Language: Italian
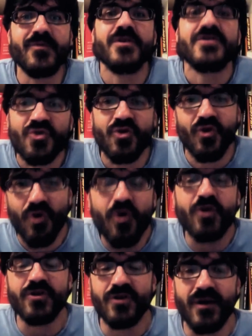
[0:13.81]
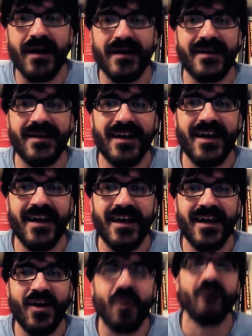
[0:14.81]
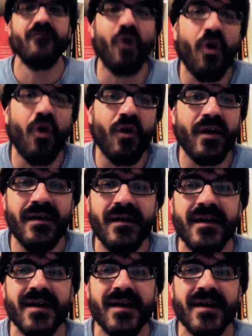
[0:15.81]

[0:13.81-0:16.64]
questo orgoglio anche con voi,